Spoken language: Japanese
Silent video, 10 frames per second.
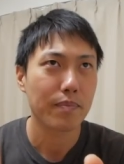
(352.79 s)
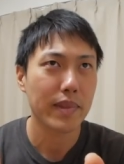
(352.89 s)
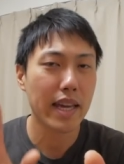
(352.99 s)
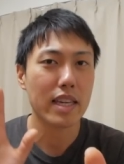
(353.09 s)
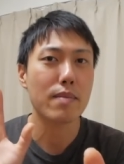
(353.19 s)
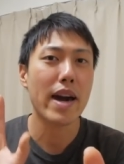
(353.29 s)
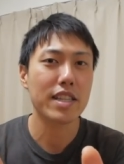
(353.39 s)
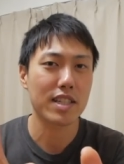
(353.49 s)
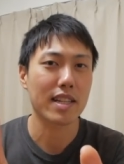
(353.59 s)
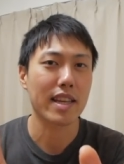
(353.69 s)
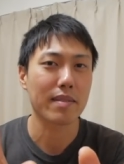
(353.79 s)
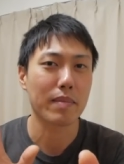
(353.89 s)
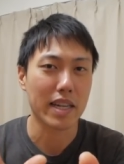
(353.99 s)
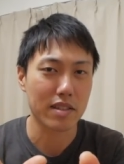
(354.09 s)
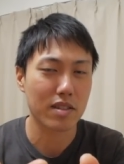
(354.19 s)
で、いまいちな点、
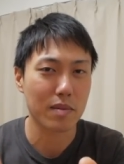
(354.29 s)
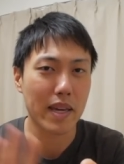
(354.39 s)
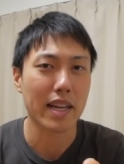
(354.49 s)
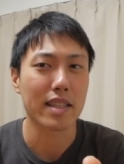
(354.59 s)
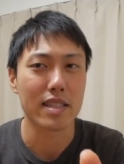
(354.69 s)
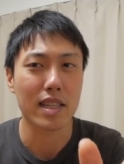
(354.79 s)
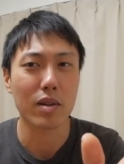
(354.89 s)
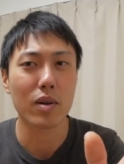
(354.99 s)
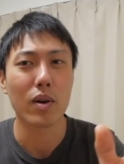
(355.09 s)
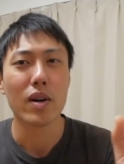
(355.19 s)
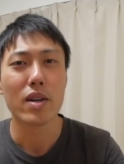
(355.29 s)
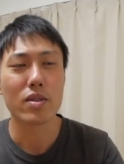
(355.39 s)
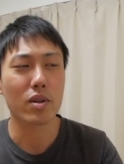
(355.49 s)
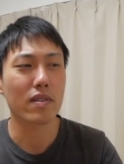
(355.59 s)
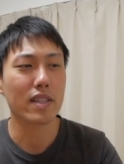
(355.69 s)
まあ、5つ目なんですけど、
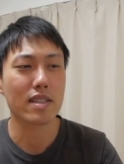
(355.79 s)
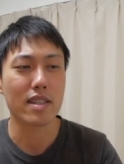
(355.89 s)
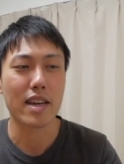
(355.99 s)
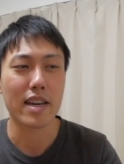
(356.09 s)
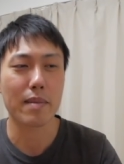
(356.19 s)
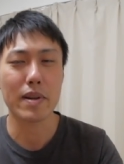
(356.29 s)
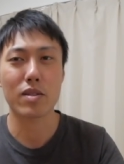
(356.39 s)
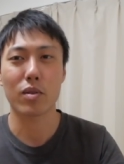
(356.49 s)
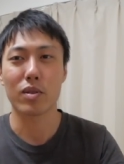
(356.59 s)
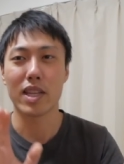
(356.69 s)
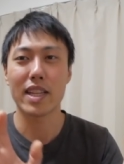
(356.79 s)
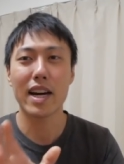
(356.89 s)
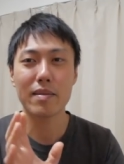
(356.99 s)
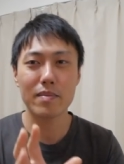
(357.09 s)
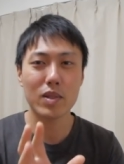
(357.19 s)
それはですね、やっぱりその値
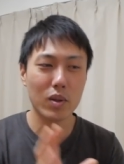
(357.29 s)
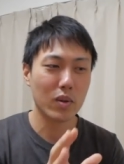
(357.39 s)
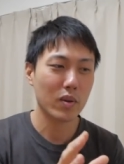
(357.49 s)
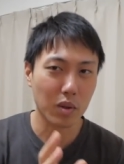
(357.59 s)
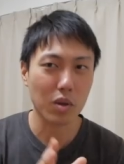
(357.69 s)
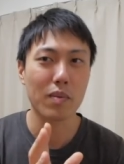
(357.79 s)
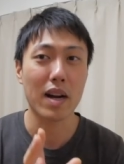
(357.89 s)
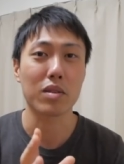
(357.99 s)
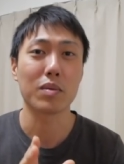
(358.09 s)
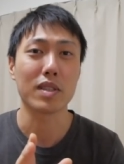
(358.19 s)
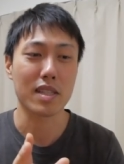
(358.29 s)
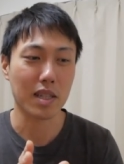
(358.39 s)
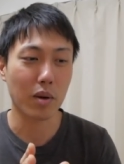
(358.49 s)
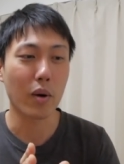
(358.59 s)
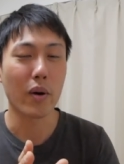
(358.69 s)
段のところもあると思うんです
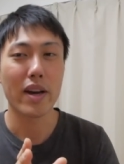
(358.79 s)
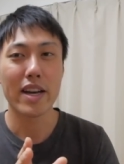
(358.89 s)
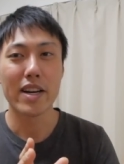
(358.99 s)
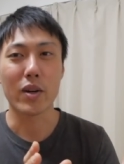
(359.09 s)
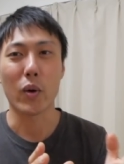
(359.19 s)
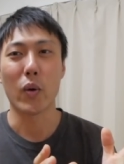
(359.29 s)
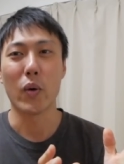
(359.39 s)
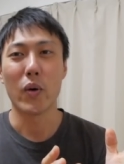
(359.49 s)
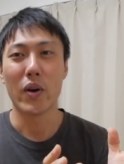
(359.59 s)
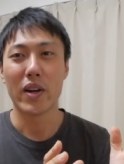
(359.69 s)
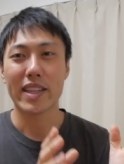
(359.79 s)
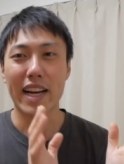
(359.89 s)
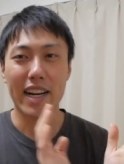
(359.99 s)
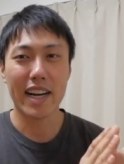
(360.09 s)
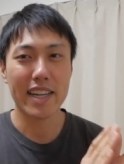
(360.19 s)
けど、こう、
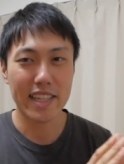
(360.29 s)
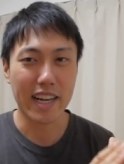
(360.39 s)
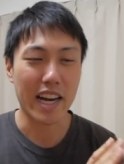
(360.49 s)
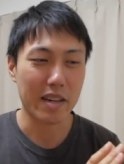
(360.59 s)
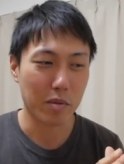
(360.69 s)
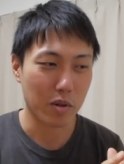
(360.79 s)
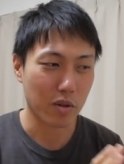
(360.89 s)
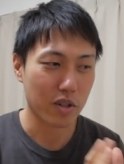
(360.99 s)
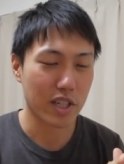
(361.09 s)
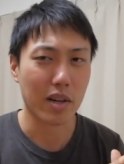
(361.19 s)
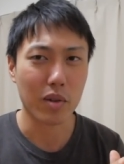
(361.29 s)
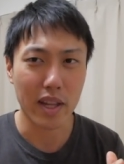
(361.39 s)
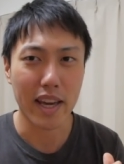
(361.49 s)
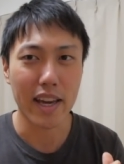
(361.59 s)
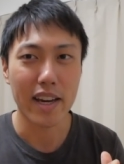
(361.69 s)
高い買い物をしたの
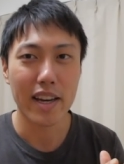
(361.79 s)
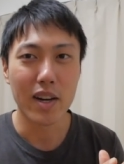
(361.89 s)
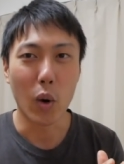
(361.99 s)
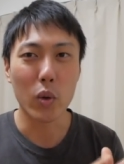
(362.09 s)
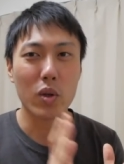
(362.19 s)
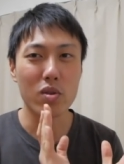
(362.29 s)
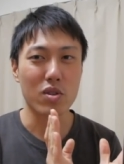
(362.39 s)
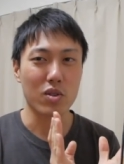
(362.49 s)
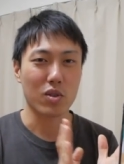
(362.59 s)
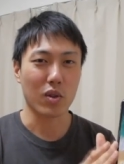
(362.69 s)
で、落とす